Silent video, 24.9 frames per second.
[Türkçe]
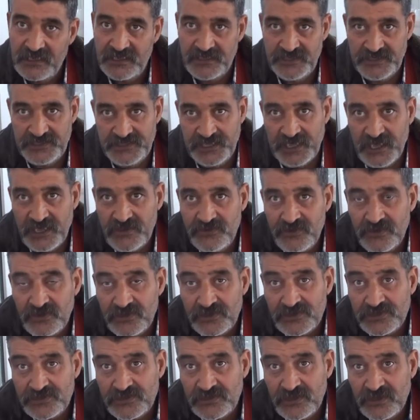rica
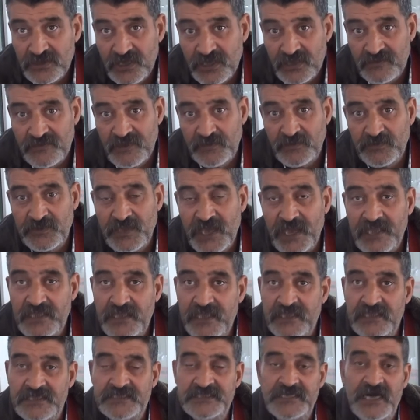ediyoruz ve bu
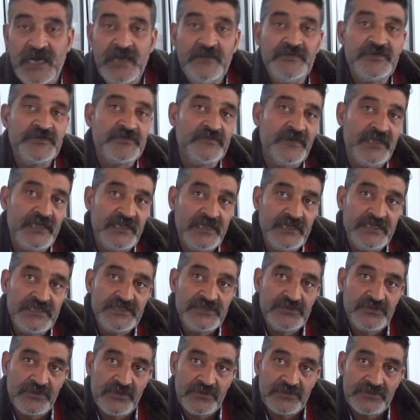derneğe de sahip çıkmalarını
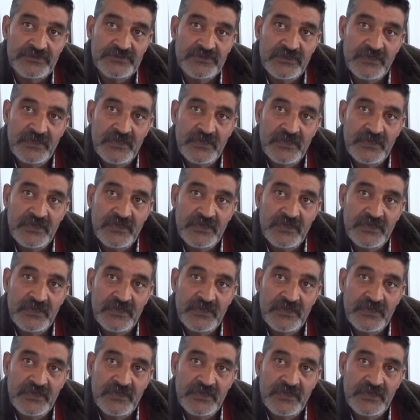istiyoruz.